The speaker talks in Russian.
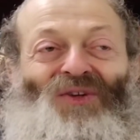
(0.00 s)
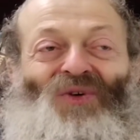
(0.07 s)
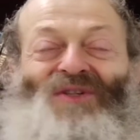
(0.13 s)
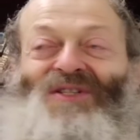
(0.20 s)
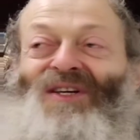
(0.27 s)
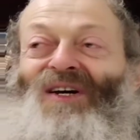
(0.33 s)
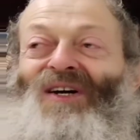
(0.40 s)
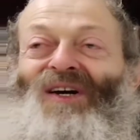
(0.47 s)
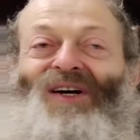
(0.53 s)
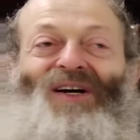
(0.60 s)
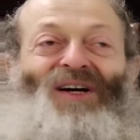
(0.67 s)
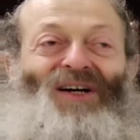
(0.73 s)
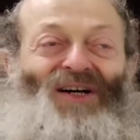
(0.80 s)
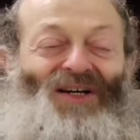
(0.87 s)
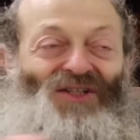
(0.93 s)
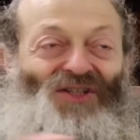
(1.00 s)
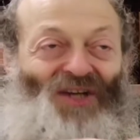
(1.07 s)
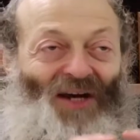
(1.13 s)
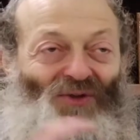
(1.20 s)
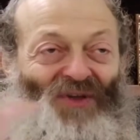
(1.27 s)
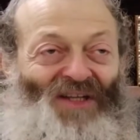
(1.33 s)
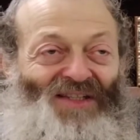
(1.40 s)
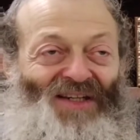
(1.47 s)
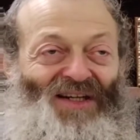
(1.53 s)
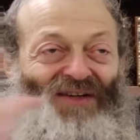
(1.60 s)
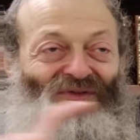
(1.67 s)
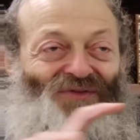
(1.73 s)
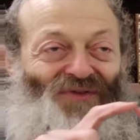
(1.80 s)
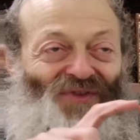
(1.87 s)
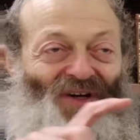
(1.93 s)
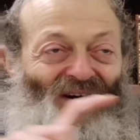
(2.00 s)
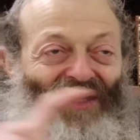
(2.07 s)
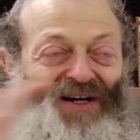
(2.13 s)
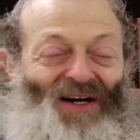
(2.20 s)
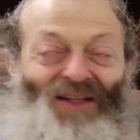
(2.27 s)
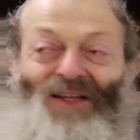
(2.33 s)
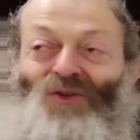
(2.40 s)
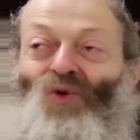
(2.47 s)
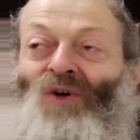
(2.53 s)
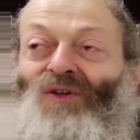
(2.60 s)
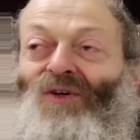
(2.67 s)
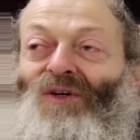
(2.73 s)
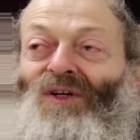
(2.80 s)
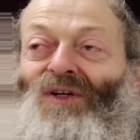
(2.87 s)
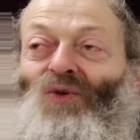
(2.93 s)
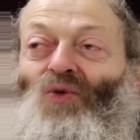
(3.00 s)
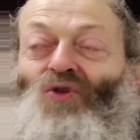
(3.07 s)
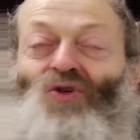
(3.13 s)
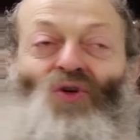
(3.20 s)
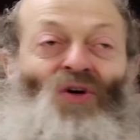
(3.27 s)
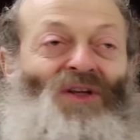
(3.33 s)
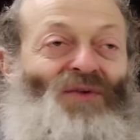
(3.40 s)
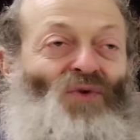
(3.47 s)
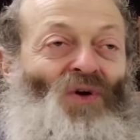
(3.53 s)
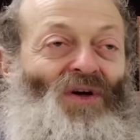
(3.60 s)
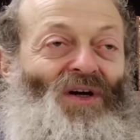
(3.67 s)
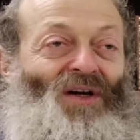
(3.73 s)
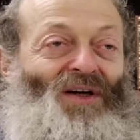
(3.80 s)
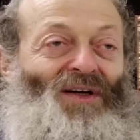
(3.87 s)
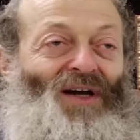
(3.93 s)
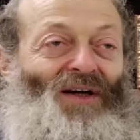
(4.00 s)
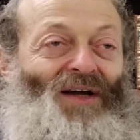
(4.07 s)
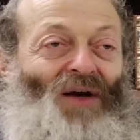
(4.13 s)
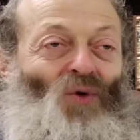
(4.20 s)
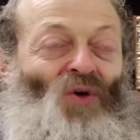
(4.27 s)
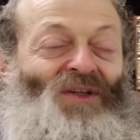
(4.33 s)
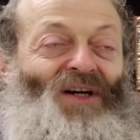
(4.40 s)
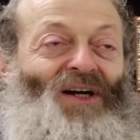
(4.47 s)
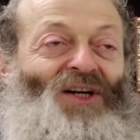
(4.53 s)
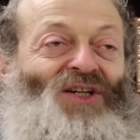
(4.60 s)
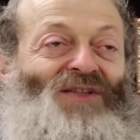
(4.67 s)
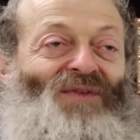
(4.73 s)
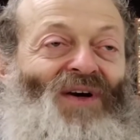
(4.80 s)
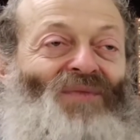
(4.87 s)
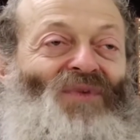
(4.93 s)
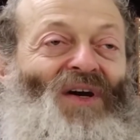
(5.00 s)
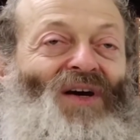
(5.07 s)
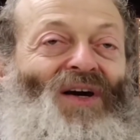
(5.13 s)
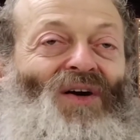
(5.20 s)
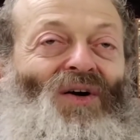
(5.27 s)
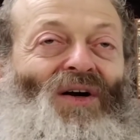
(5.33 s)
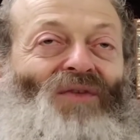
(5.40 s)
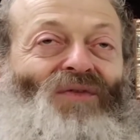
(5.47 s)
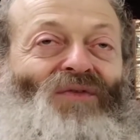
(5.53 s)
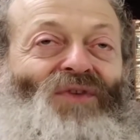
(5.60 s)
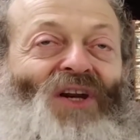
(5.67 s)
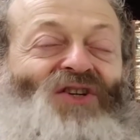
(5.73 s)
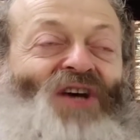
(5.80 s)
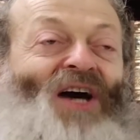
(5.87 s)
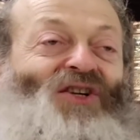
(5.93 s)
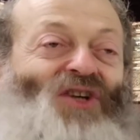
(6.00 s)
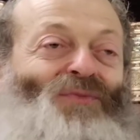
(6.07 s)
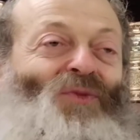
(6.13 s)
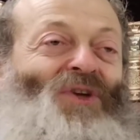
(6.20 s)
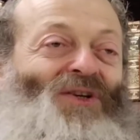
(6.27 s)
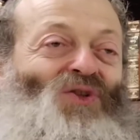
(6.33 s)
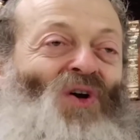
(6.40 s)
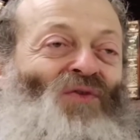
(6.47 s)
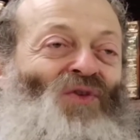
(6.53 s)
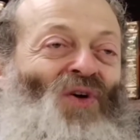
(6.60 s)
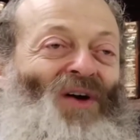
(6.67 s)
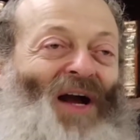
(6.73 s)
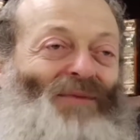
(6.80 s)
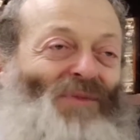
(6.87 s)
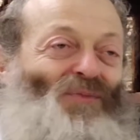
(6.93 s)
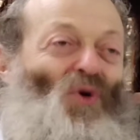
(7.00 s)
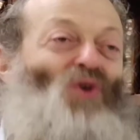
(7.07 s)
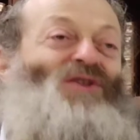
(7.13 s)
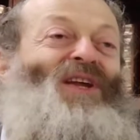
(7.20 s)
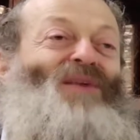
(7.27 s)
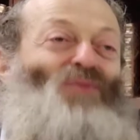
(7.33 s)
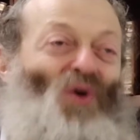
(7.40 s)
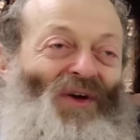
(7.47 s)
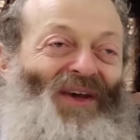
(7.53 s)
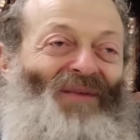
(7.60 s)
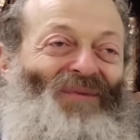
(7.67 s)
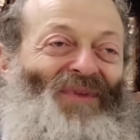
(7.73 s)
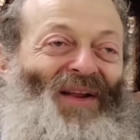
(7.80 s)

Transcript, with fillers: То есть э, сейчас у нас э, в этот год ушло какое-то количество величайших мудрецов, но как бы прошлой эпохи.